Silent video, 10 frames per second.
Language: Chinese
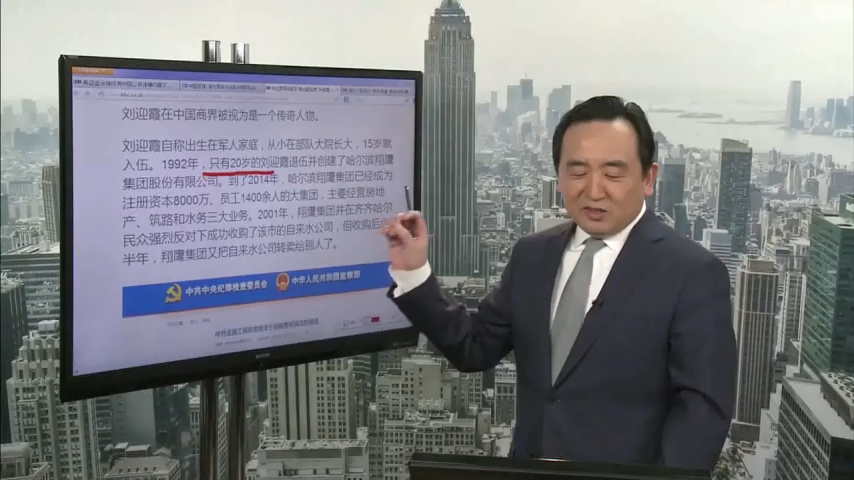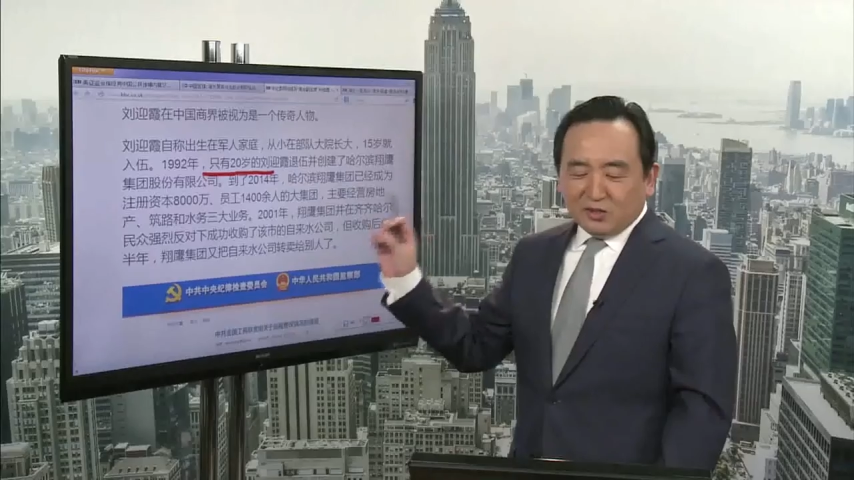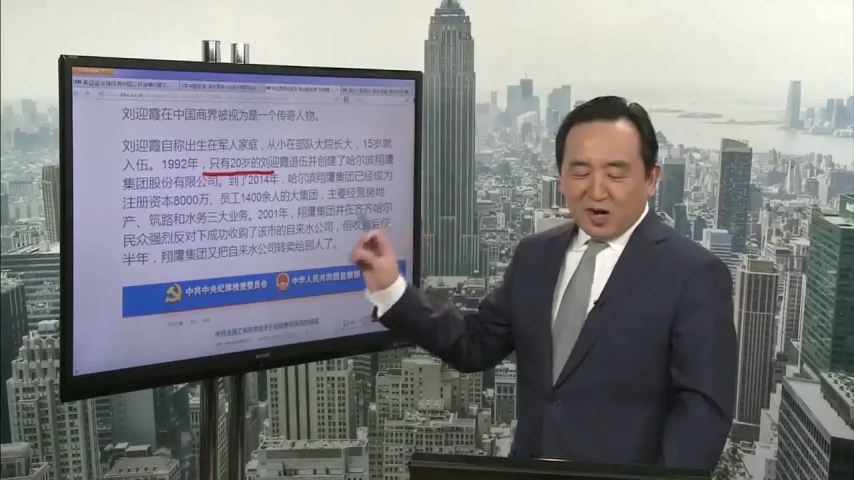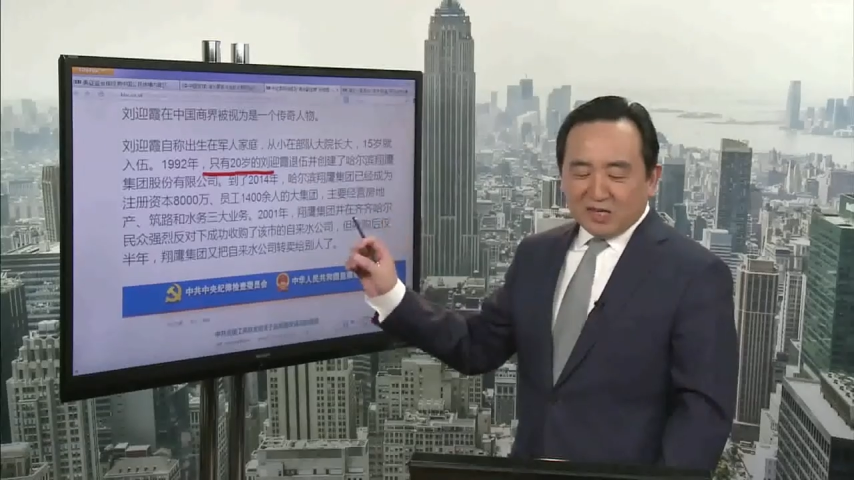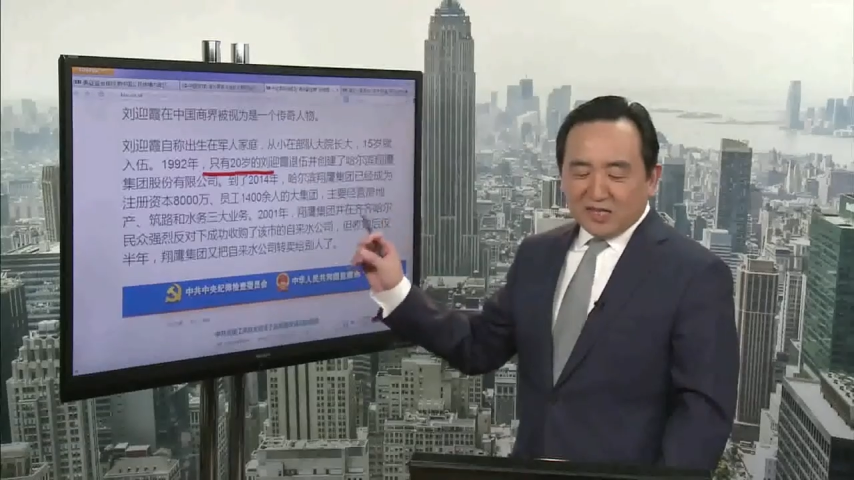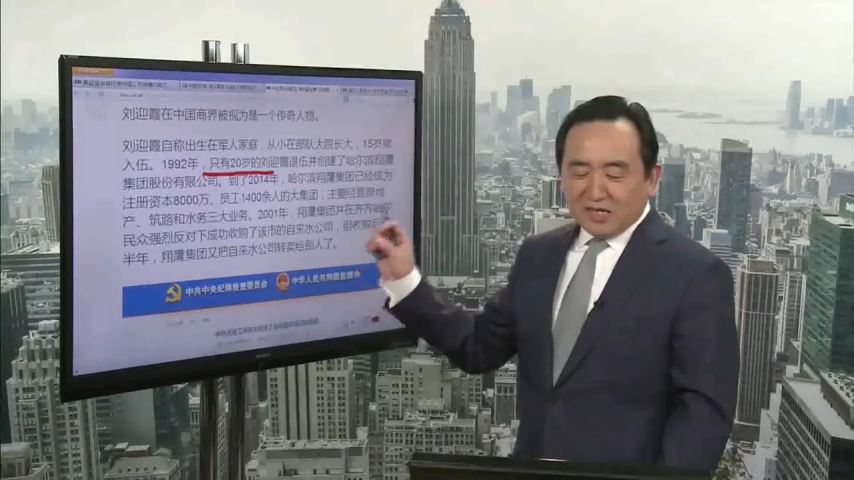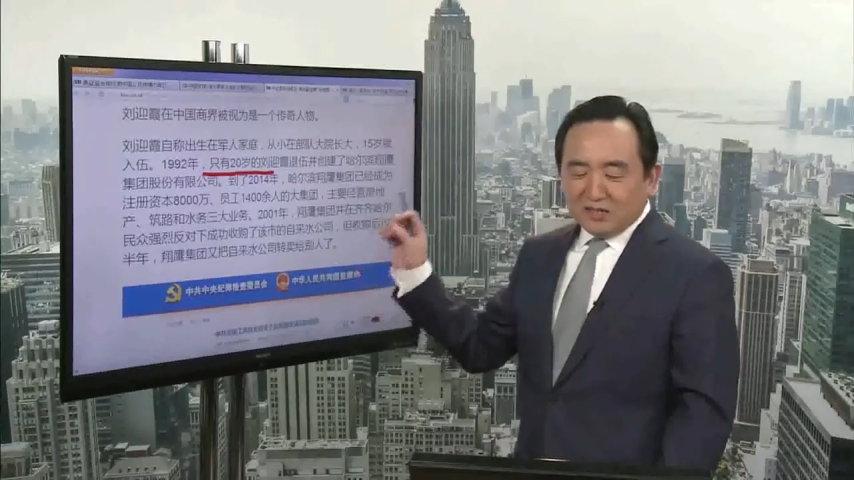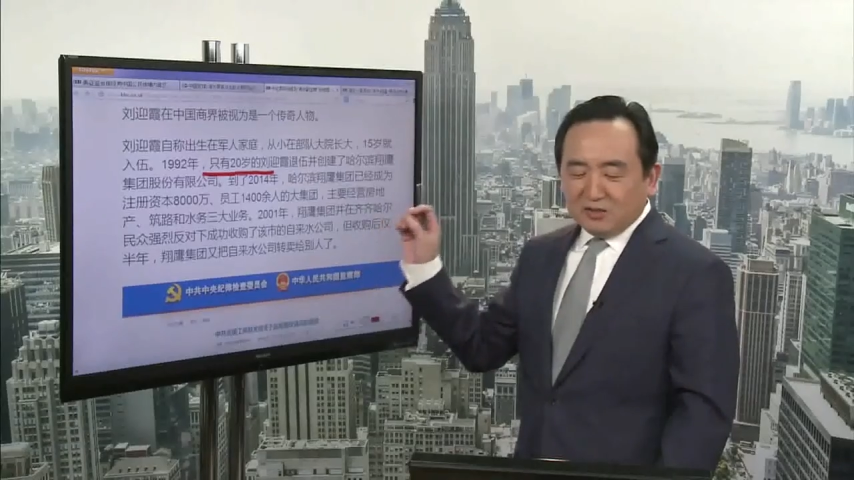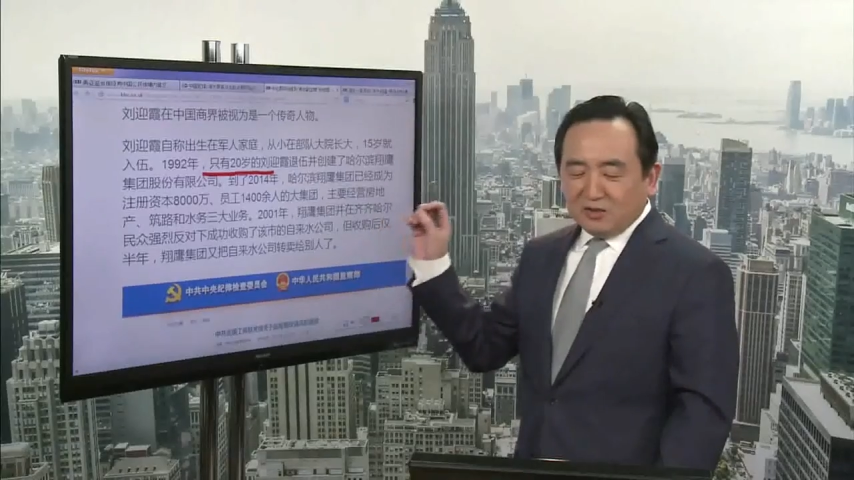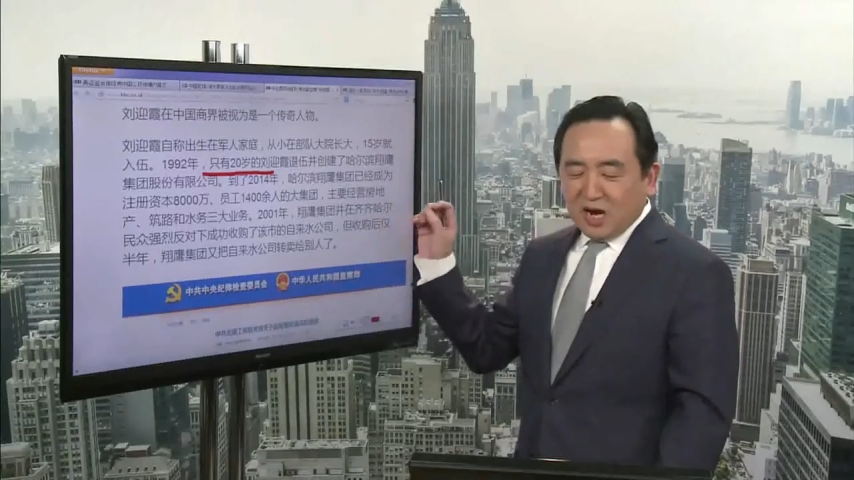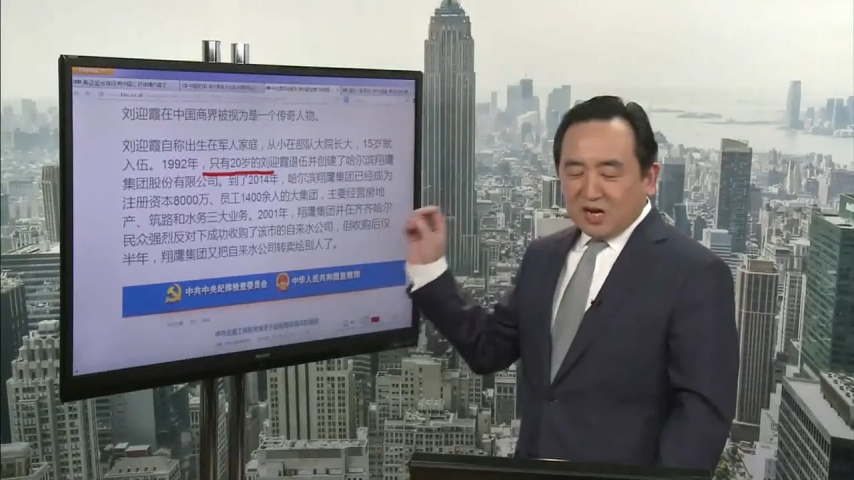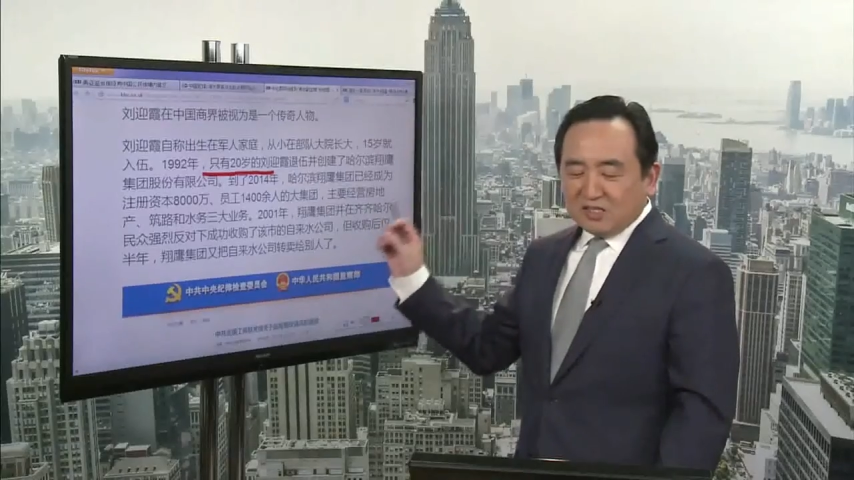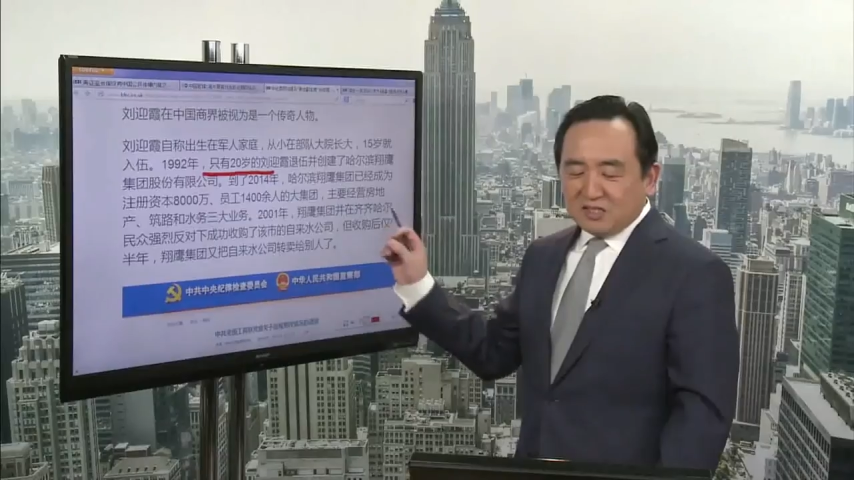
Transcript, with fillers: 九二年只有二